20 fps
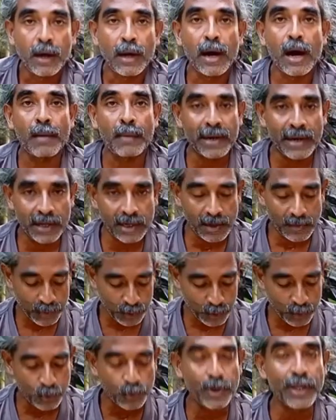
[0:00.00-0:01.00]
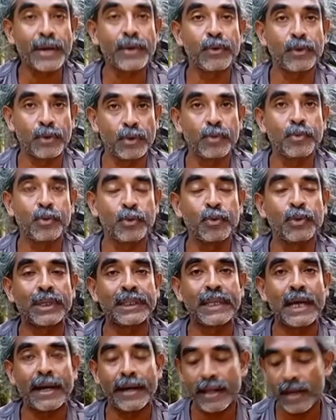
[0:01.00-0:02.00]
আবার এটা পুকুরে কোনো পুকুরে
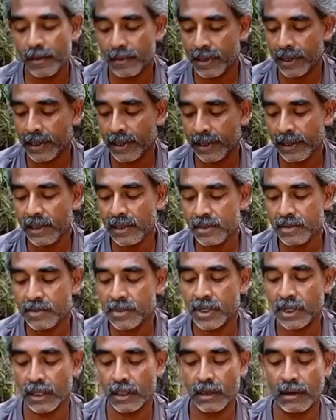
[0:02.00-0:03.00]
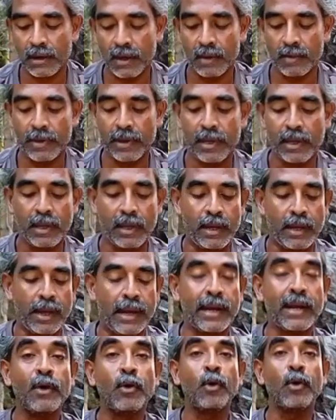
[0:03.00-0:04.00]
ধারে আবার এটাকে ছেড়ে দেওয়া হবে
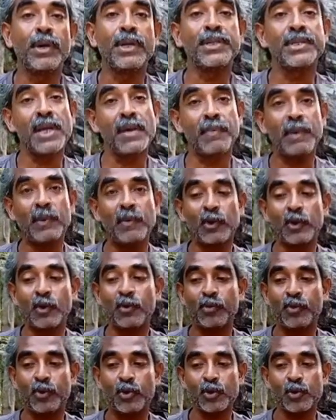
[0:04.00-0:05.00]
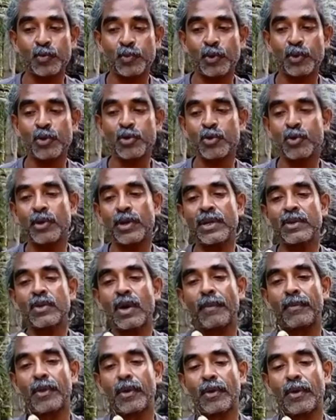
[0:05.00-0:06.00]
এটা খড়ির সাপের মতো ফোঁস ফোঁস করেই
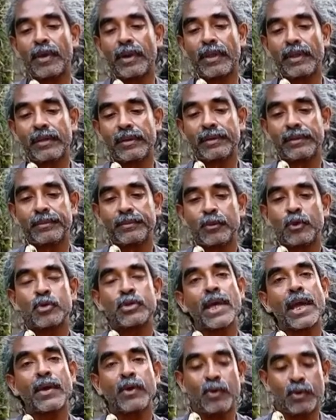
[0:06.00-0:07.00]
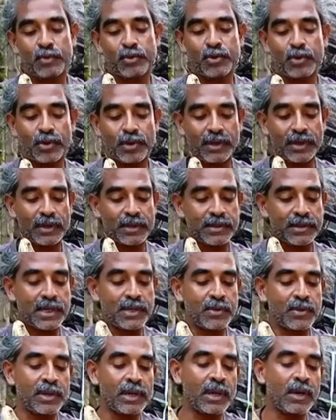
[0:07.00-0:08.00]
শব্দ করে ফোঁসায় খুব জোর সেই
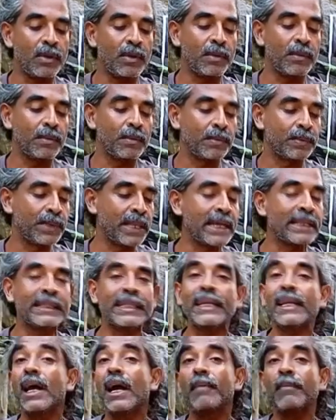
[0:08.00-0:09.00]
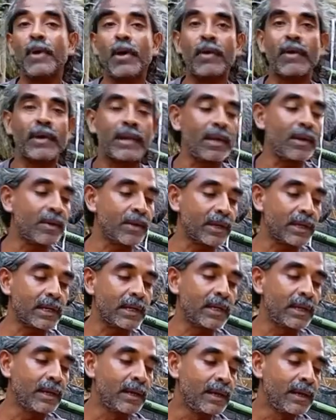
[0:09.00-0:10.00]
জন্য দেখতে না পাওয়া গেলে অনেকে
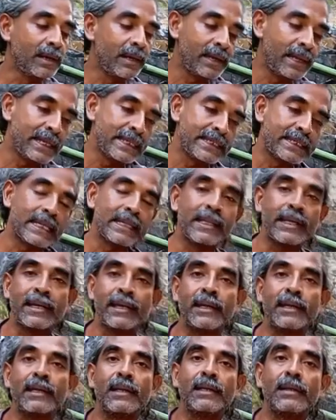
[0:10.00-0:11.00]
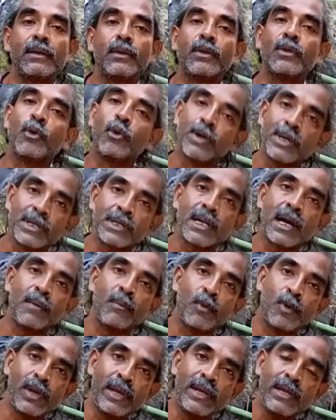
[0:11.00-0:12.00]
লেজটা দেখে খড়ির সাপ
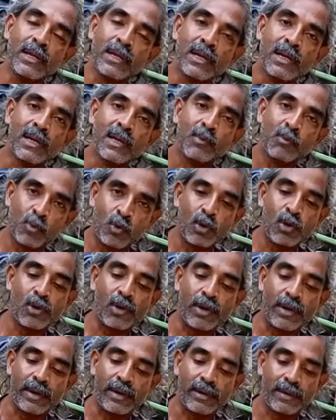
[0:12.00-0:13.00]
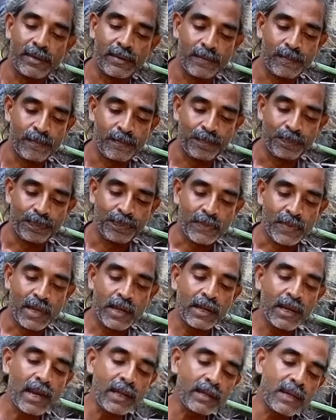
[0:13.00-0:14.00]
বলেই ভুল করে
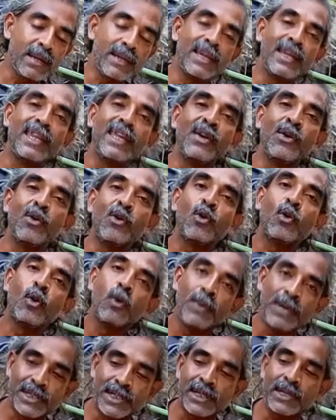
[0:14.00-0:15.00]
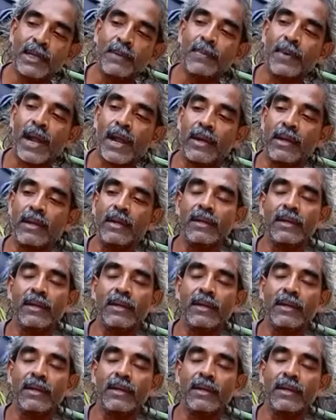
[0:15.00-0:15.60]
এটা একটা নিরীহ গোবেচারি প্রাণী